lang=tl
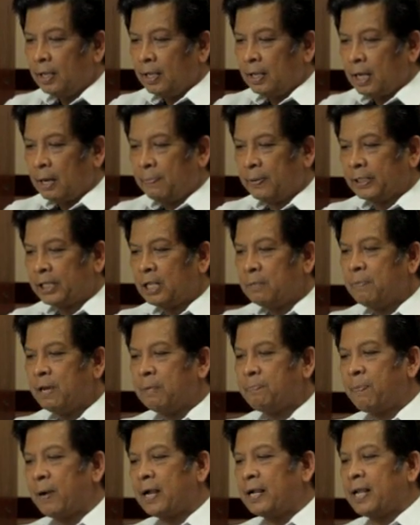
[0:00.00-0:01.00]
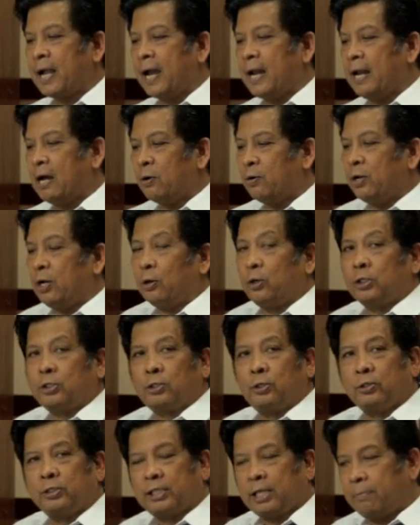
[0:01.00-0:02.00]
Kapatid, may paggalang ko na
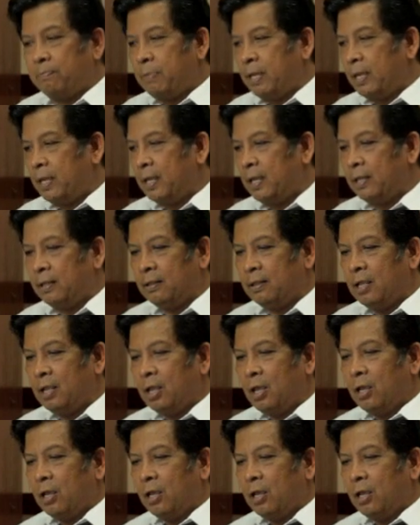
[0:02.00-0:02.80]
gustong sabihin